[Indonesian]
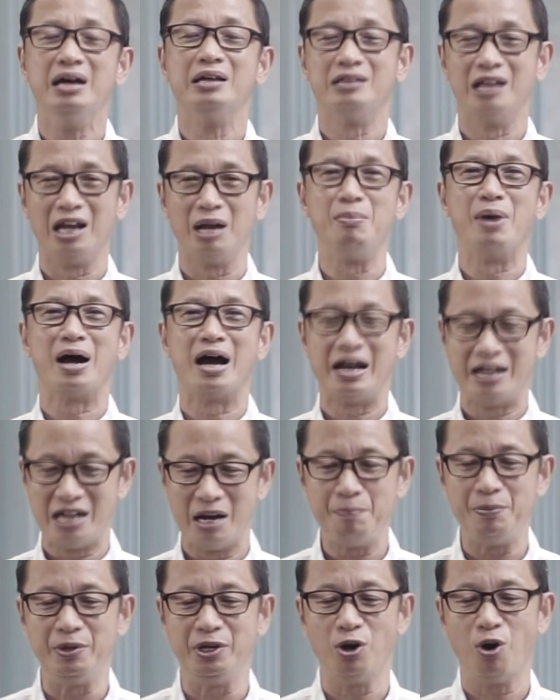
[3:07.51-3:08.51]
dalam
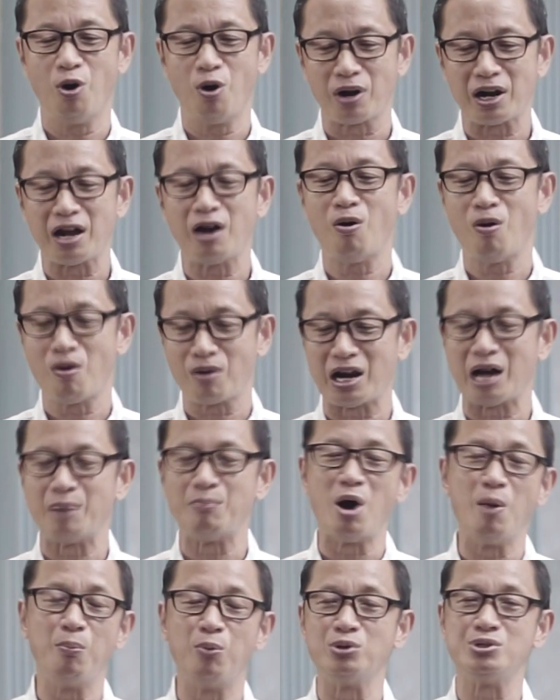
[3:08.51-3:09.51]
menghadapi orang-orang
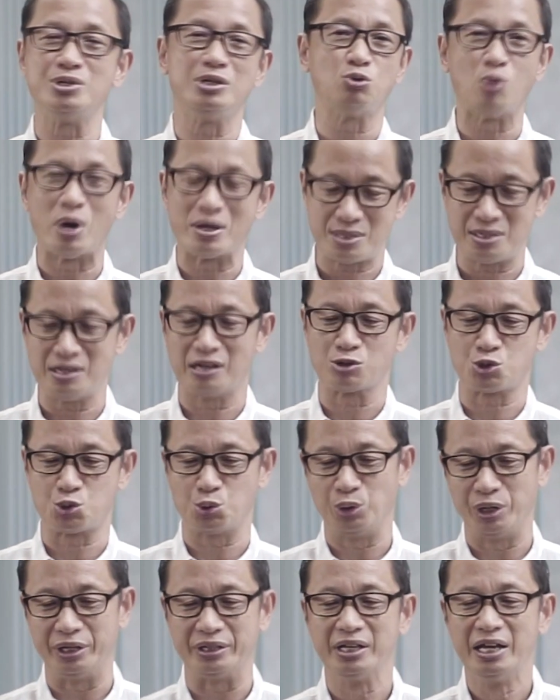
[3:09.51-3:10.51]
maupun situasi yang
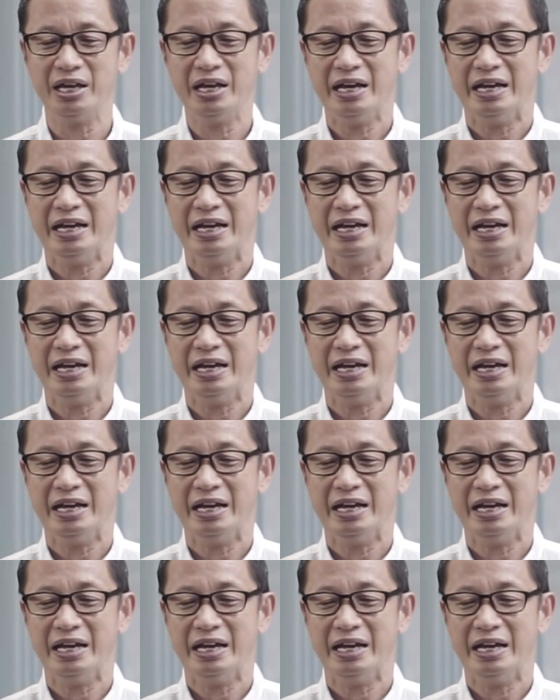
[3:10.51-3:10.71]
sulit.